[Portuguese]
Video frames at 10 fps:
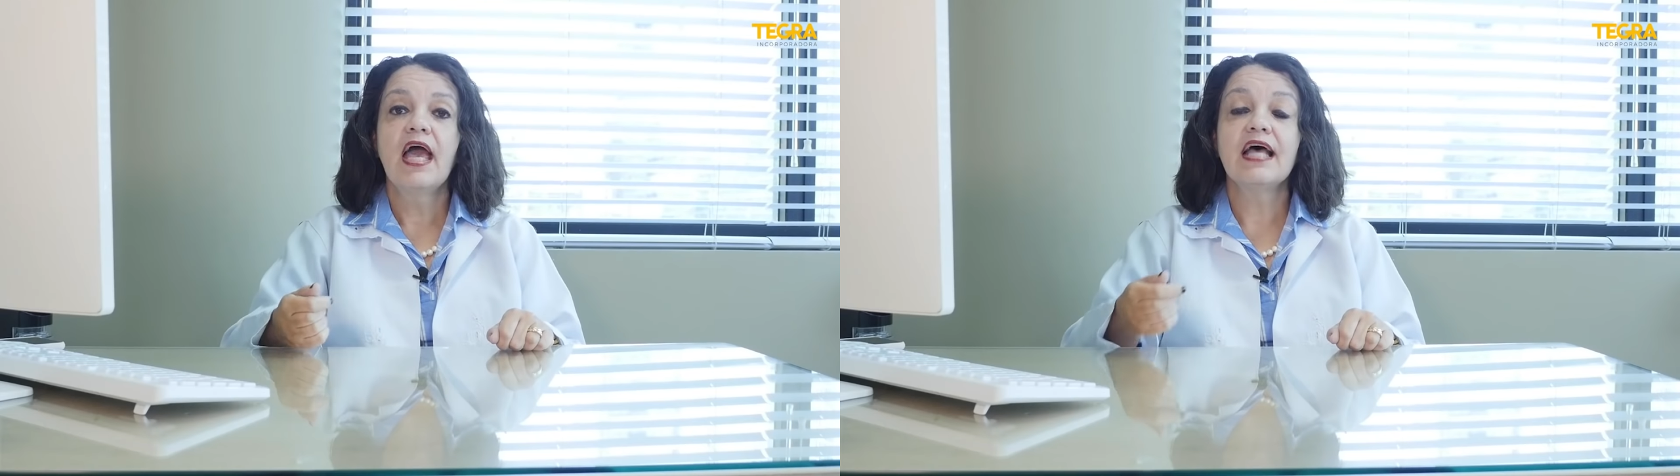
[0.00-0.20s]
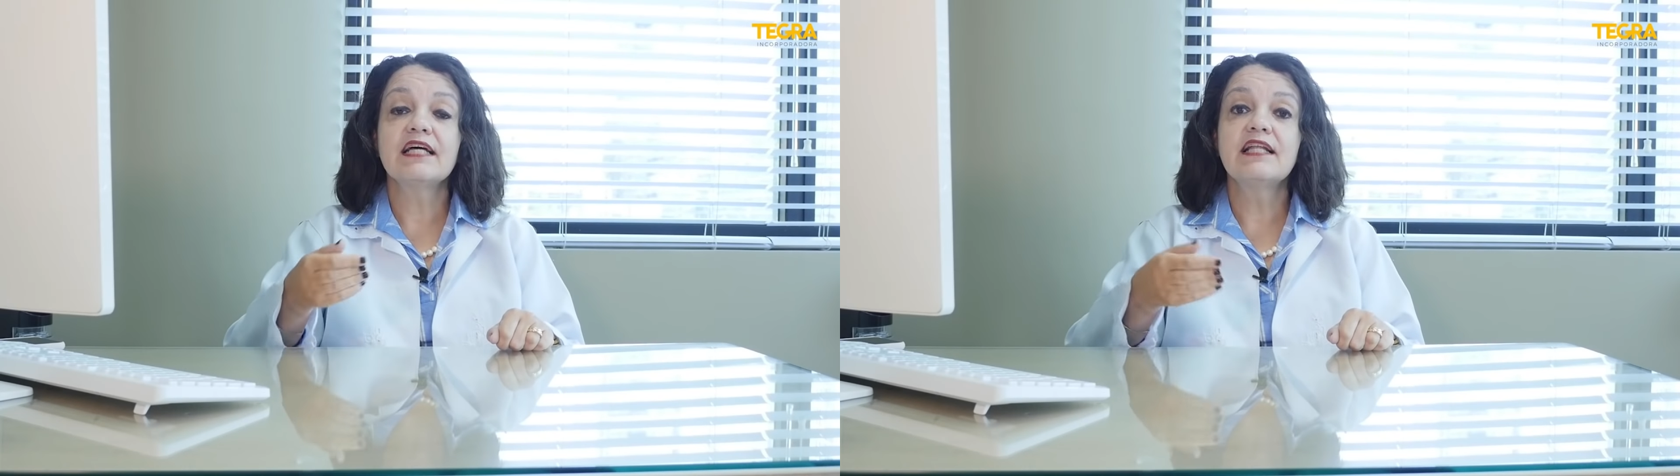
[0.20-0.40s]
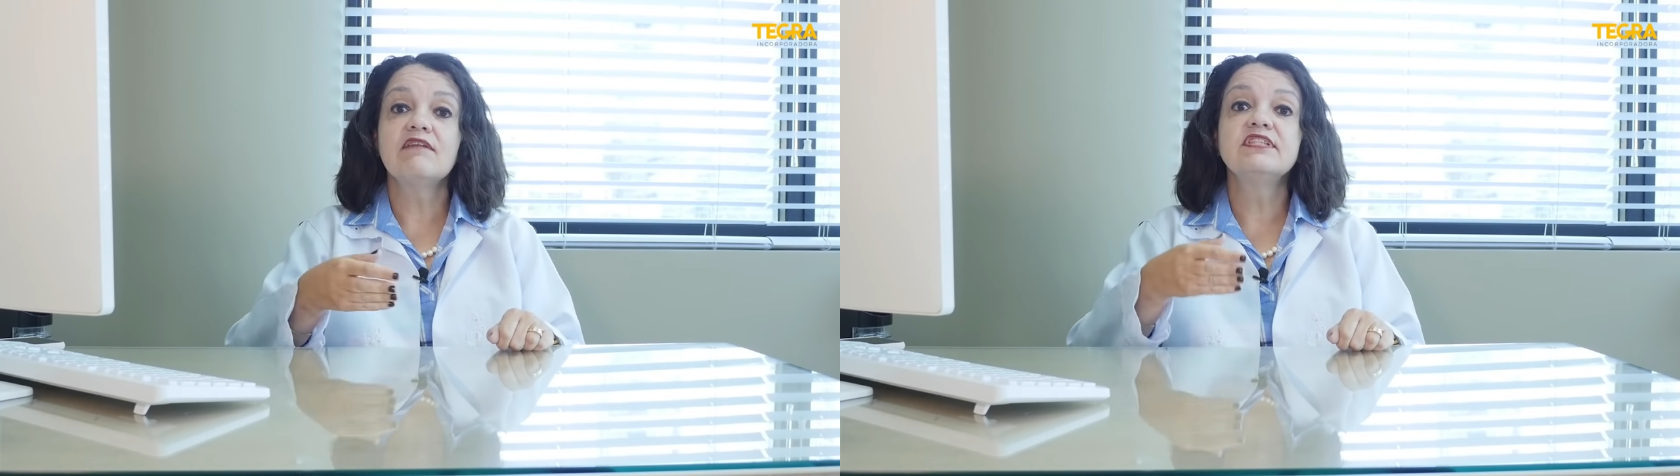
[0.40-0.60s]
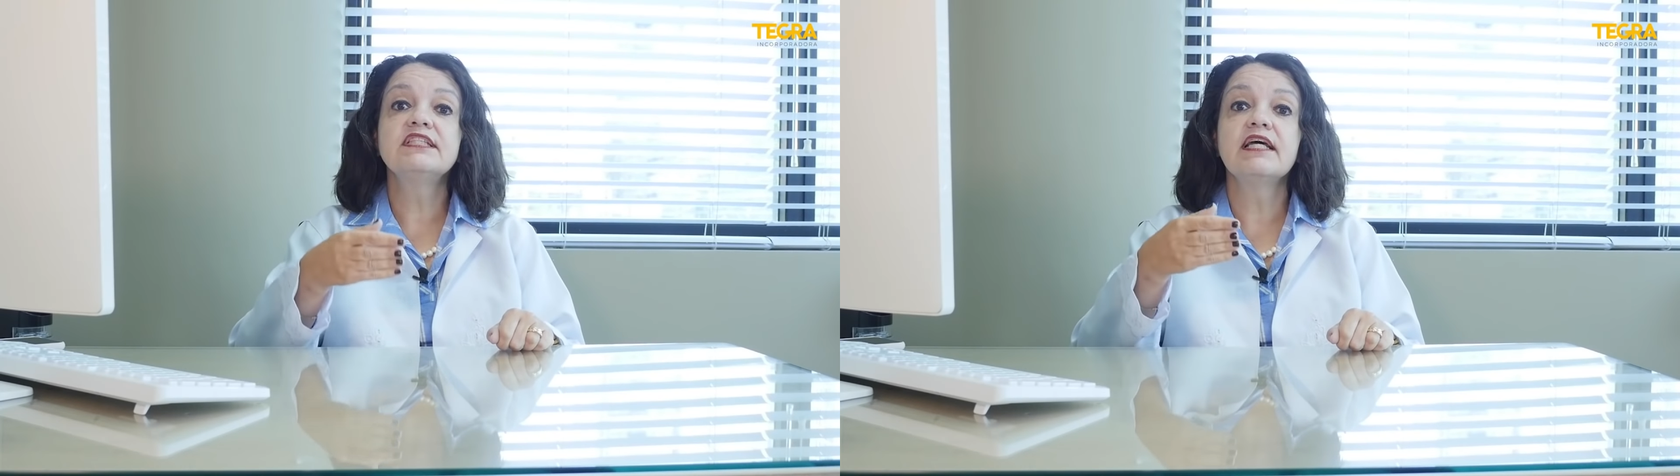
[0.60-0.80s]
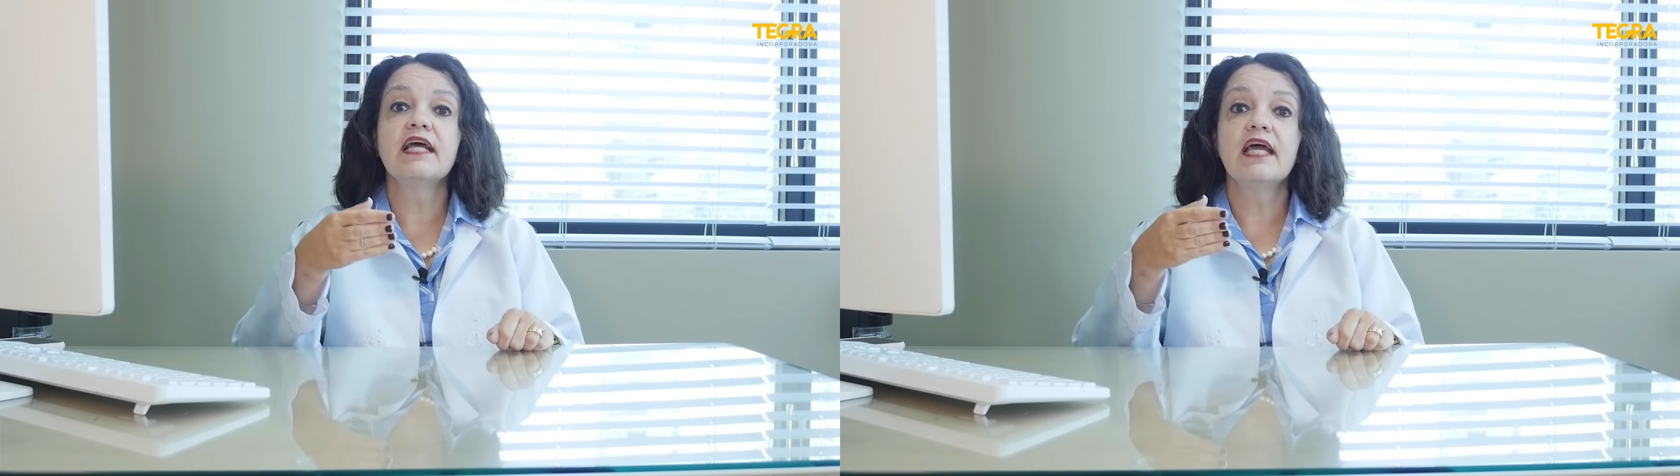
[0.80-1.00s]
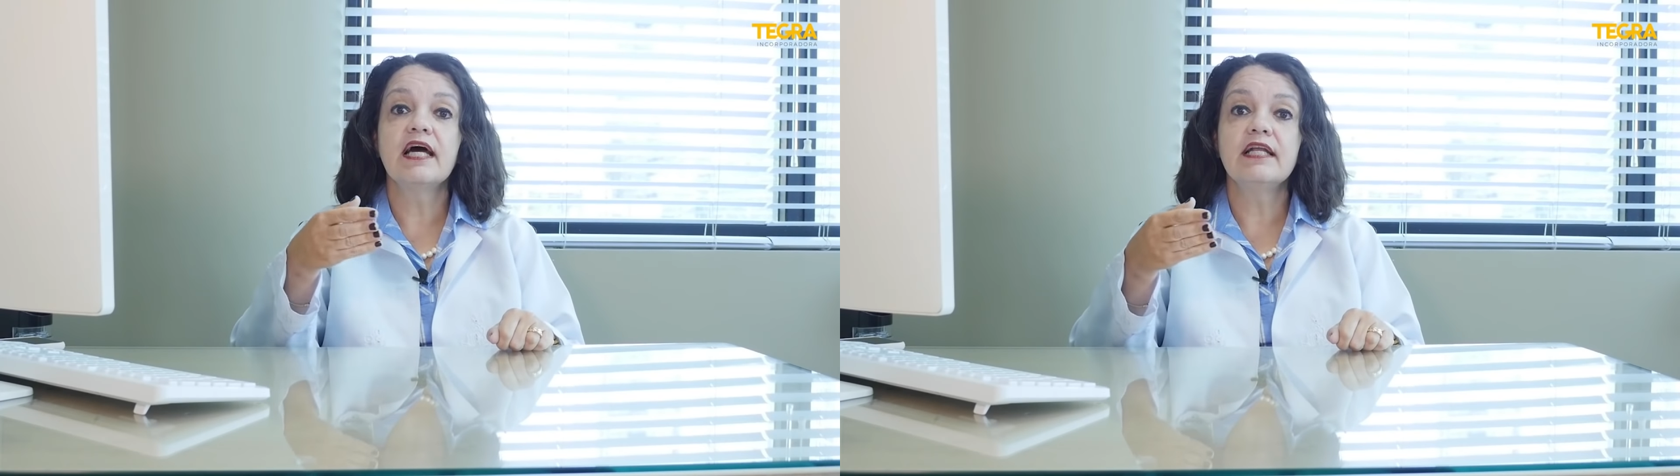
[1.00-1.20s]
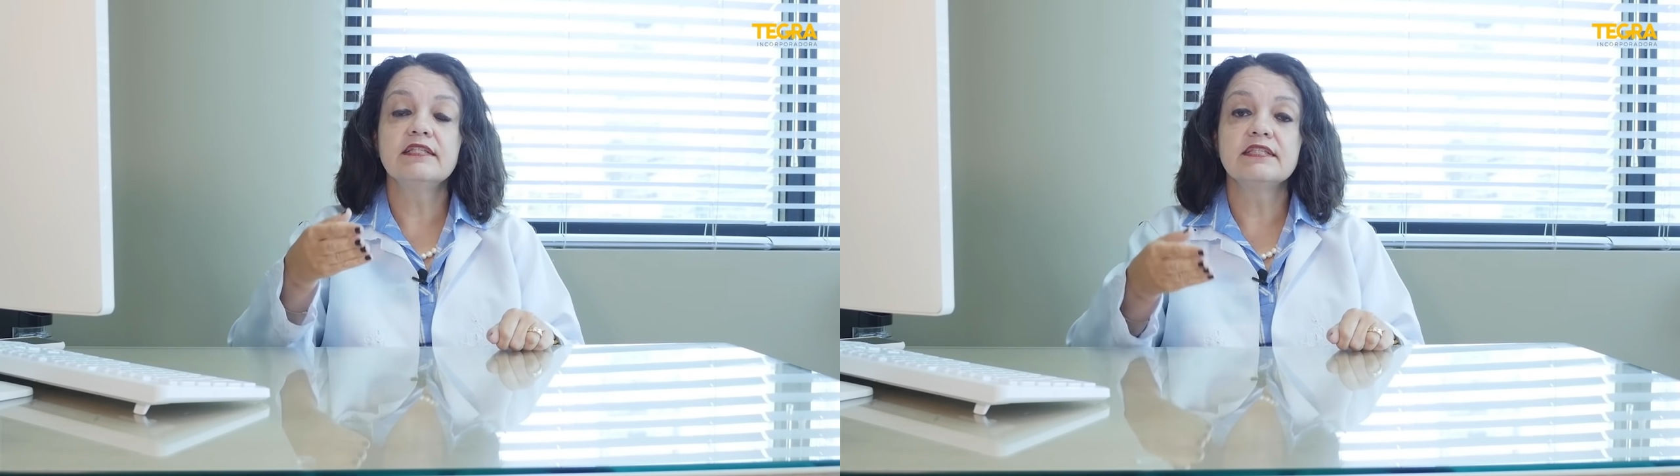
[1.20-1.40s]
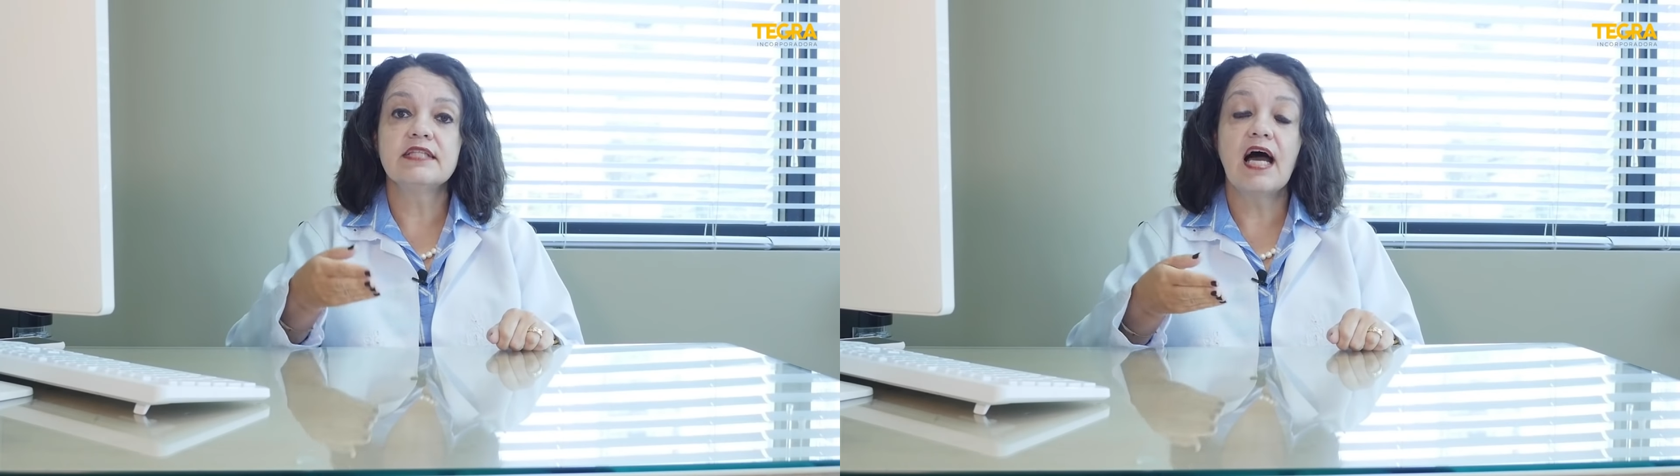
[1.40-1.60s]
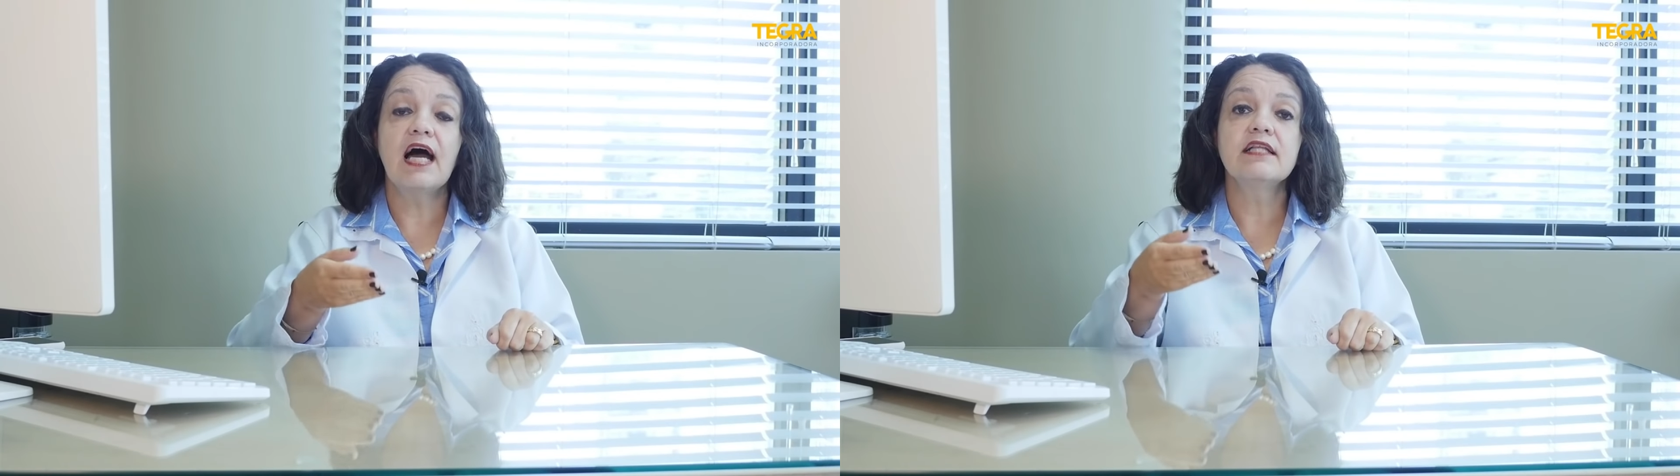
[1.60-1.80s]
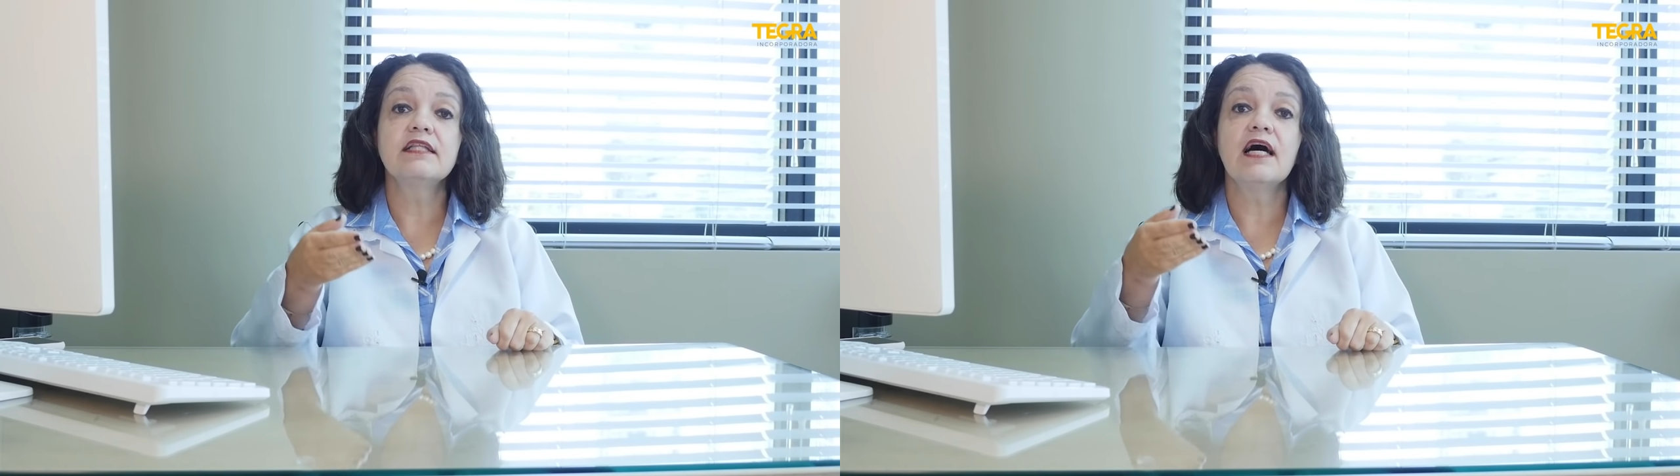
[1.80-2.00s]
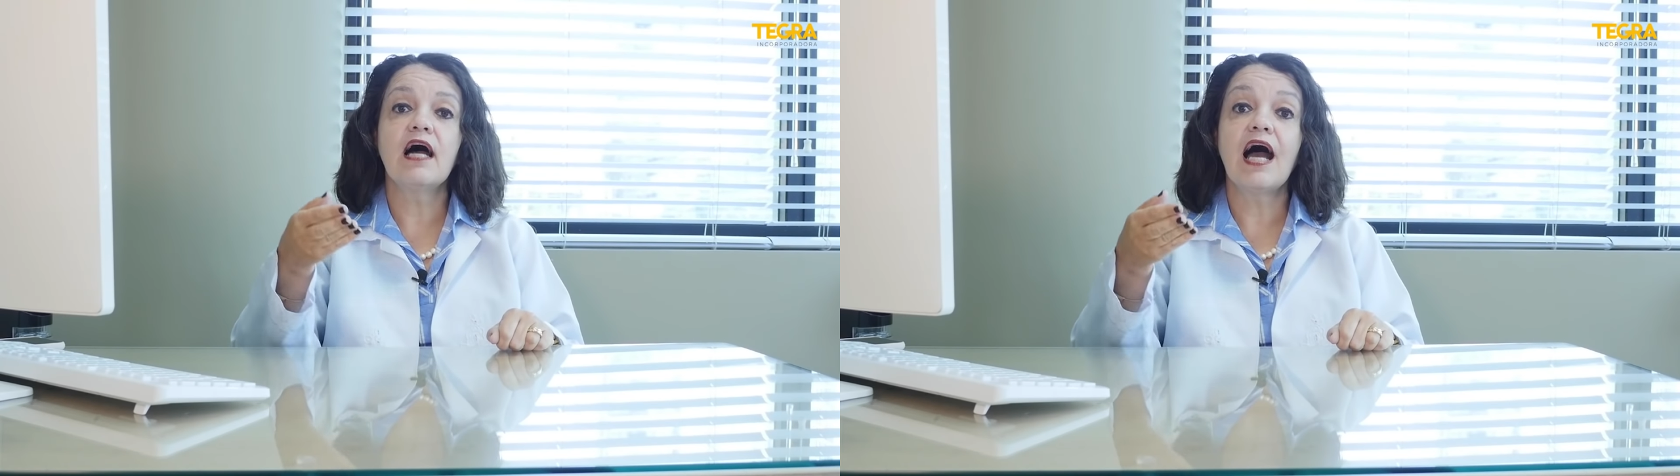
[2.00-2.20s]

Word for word: Ela deve ser realizada